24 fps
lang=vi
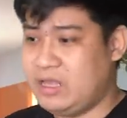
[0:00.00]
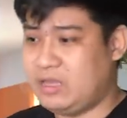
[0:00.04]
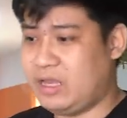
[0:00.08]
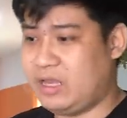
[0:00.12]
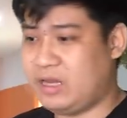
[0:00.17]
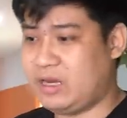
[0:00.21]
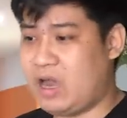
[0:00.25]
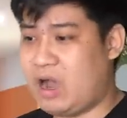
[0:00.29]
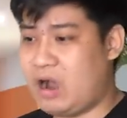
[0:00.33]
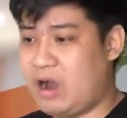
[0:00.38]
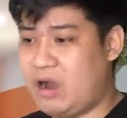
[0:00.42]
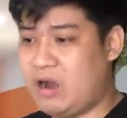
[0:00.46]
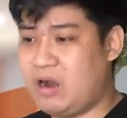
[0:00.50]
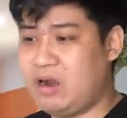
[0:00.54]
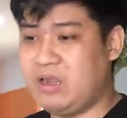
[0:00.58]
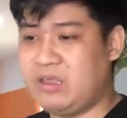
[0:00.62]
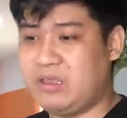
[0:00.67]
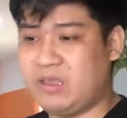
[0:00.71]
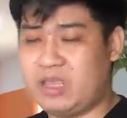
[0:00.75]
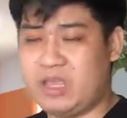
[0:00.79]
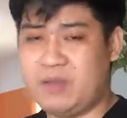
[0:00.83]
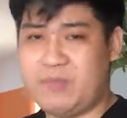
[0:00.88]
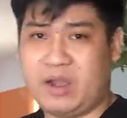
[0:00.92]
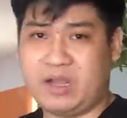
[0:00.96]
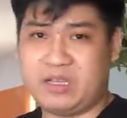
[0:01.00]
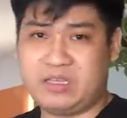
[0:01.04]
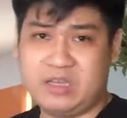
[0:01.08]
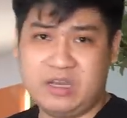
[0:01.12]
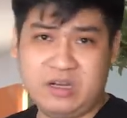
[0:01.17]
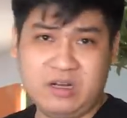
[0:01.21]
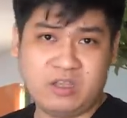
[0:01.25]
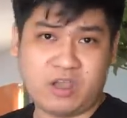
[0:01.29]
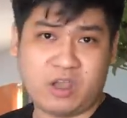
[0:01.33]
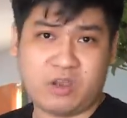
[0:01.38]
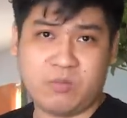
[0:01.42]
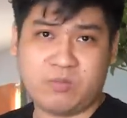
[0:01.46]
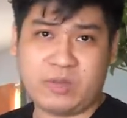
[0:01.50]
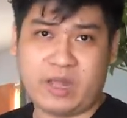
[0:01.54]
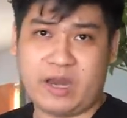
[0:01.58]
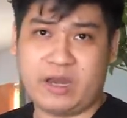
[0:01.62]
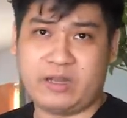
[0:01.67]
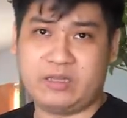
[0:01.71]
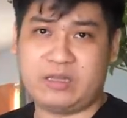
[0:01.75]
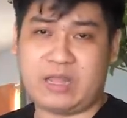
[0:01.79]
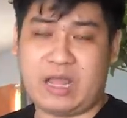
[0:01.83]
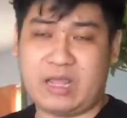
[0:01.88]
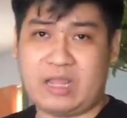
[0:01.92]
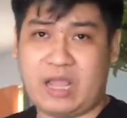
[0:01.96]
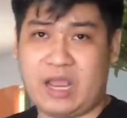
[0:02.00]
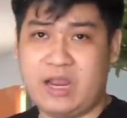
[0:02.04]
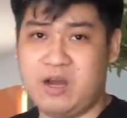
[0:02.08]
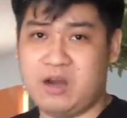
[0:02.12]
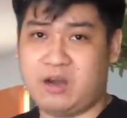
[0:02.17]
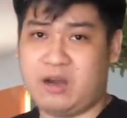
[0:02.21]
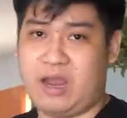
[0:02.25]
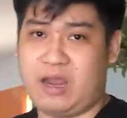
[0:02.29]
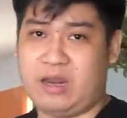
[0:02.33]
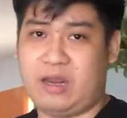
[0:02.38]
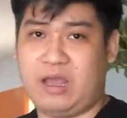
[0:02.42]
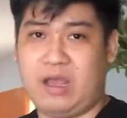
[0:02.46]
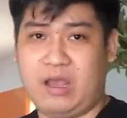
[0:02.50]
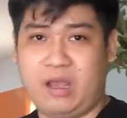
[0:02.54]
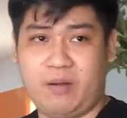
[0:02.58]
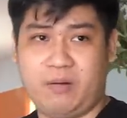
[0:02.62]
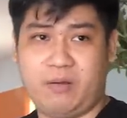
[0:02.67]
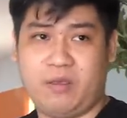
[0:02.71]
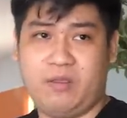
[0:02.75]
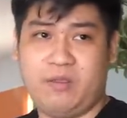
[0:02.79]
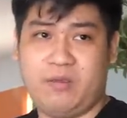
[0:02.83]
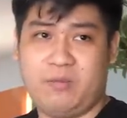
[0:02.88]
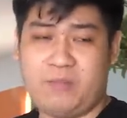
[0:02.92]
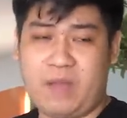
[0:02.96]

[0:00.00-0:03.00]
thì đó là những cái bằng chứng cho chúng ta ta thấy được rằng là uh,